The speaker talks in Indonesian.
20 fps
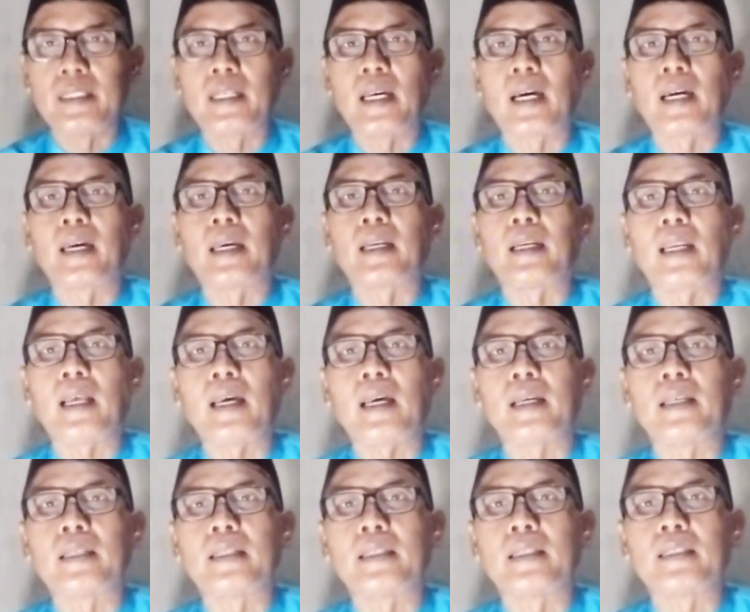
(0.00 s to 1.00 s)

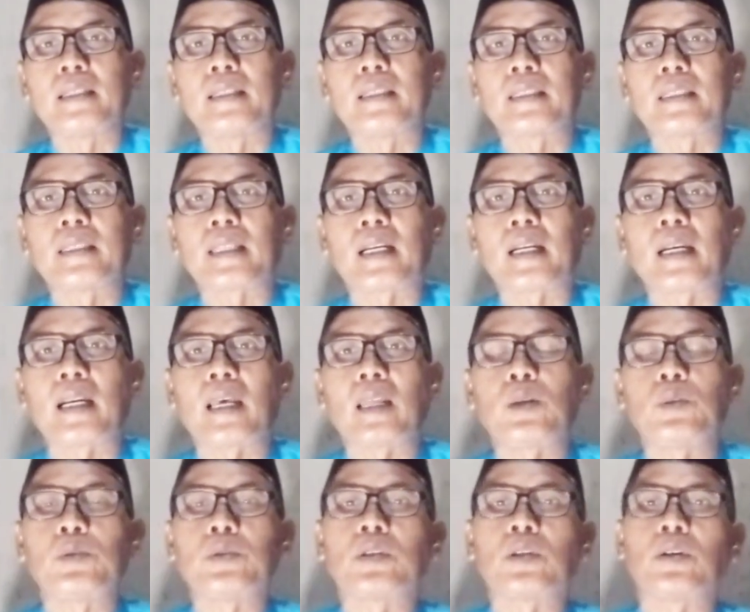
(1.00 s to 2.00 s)
janganlah
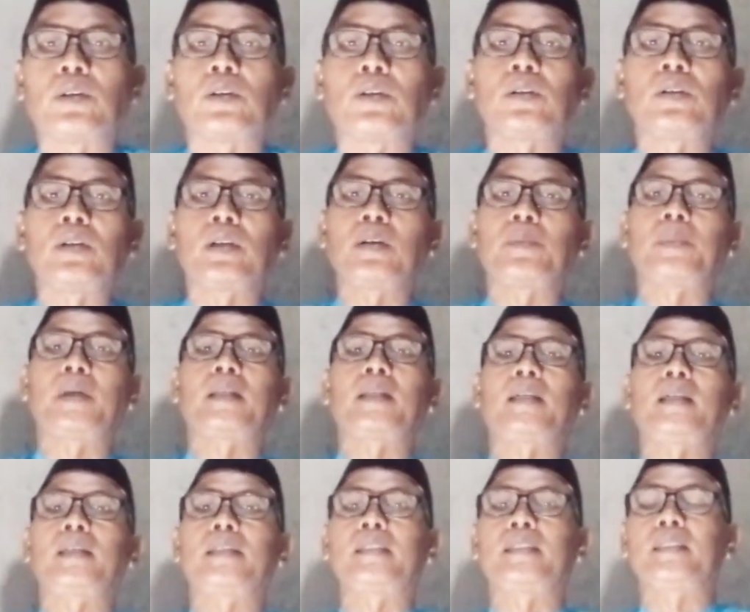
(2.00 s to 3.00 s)
terlalu condong
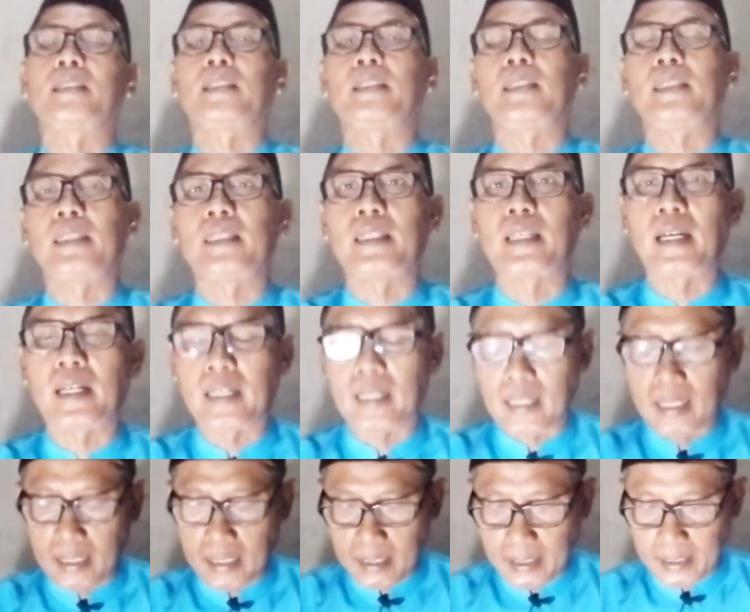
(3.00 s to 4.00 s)
kepada istri yang
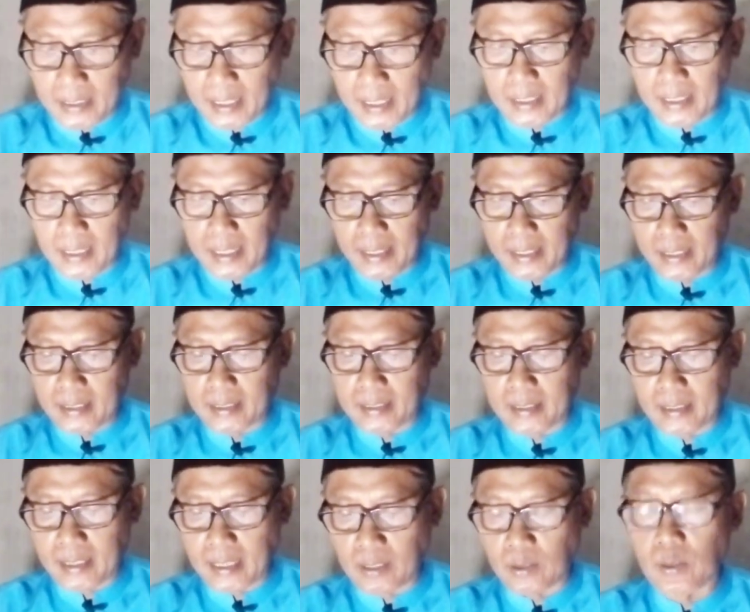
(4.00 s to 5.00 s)
lah yang
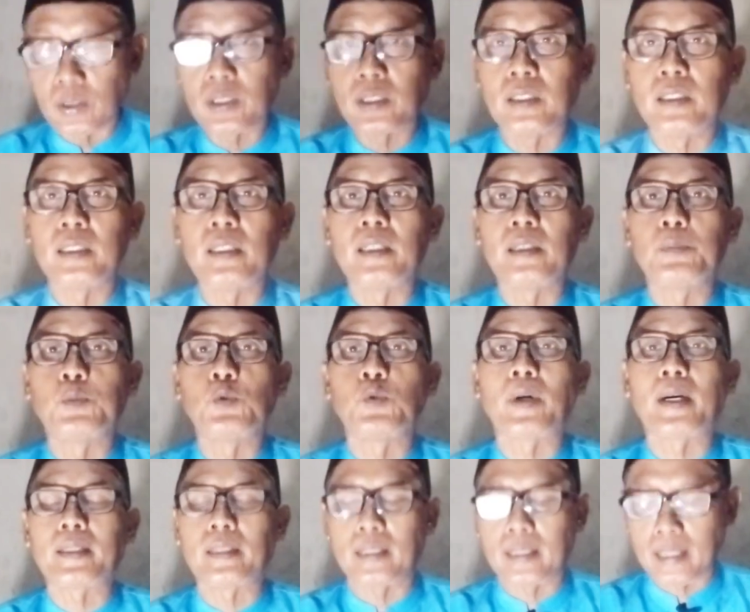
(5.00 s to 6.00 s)
lain. Harus
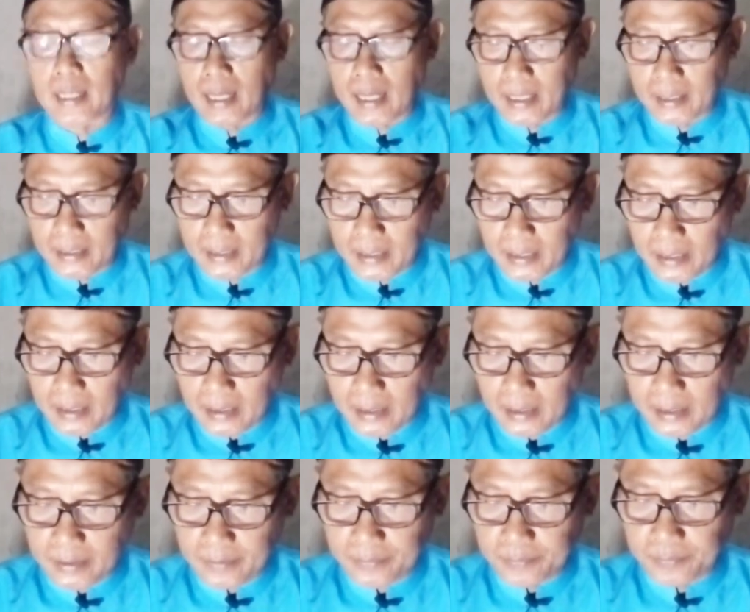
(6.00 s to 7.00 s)
dibuat adil.
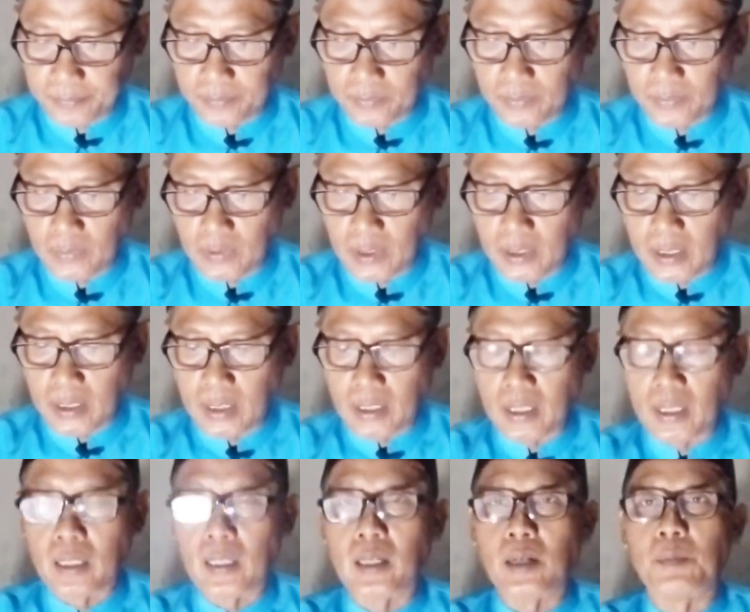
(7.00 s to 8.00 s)

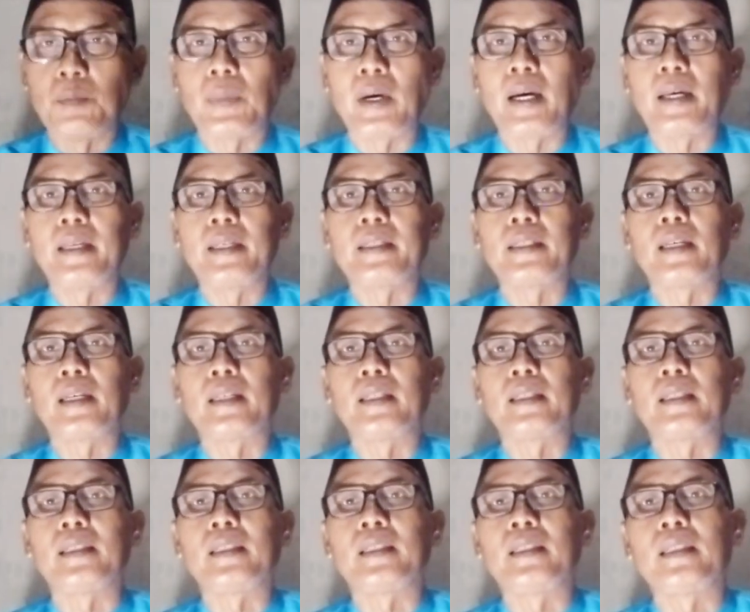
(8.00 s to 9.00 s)
Baik
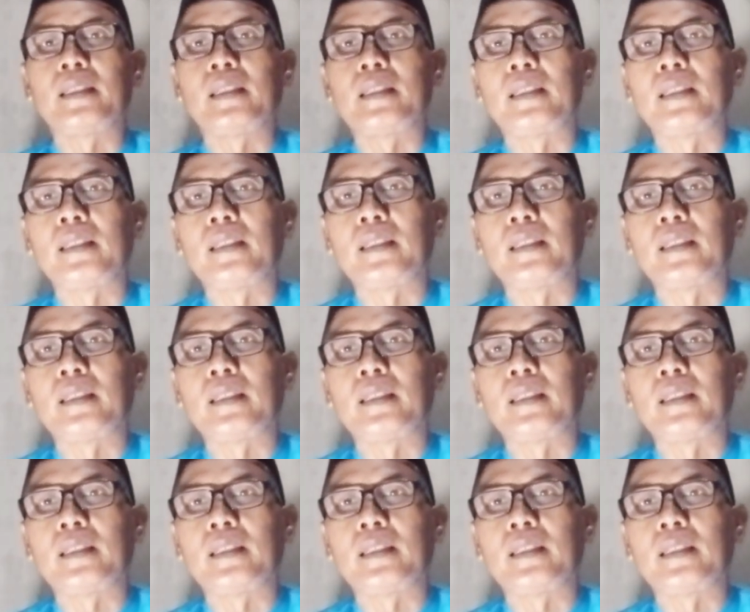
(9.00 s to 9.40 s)
dari